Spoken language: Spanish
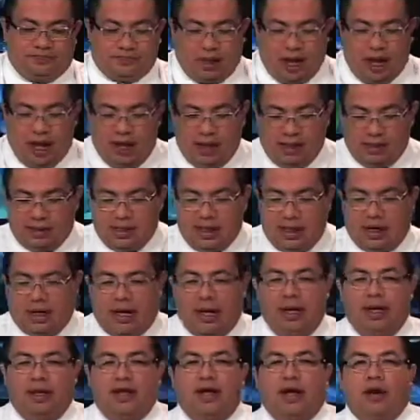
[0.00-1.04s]
ahí está el
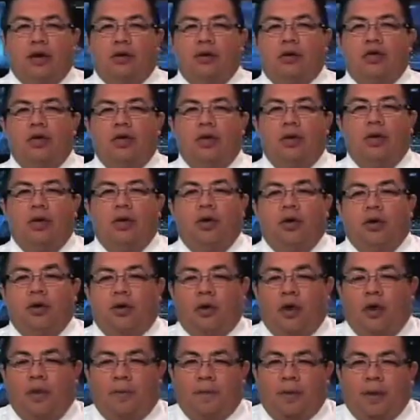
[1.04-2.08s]
calendario
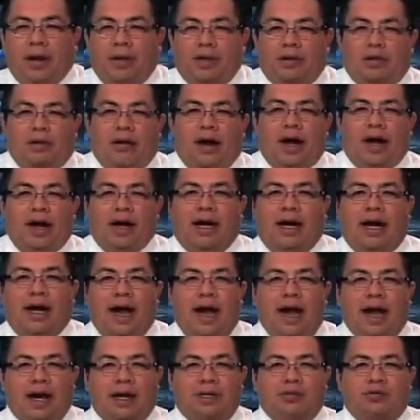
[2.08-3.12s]
completo. Haga,
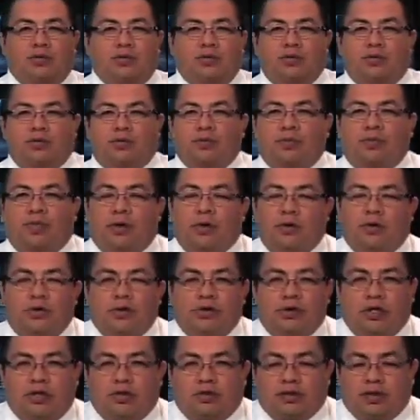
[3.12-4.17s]
haga sus
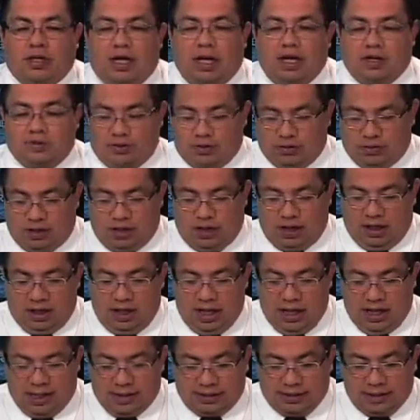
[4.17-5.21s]
pronósticos, haga sus
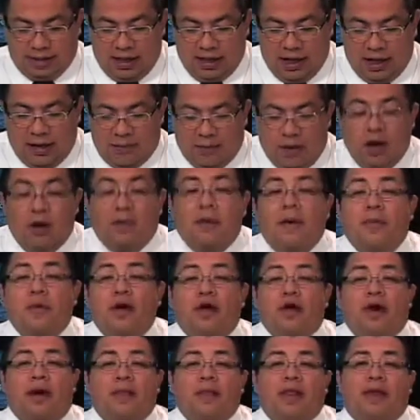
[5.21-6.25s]
quinielas. Bueno,
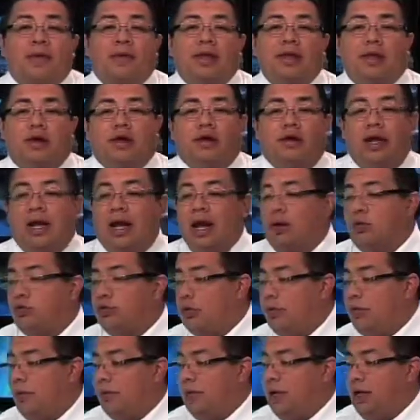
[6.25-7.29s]
vámonos rápidamente con el
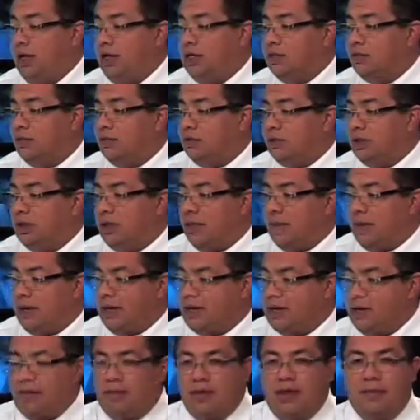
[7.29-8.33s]
automovilismo, si te
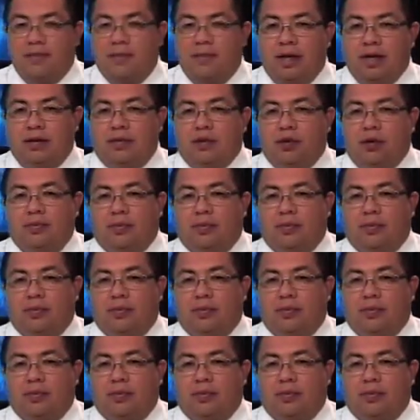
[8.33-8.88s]
parece bien, Beto,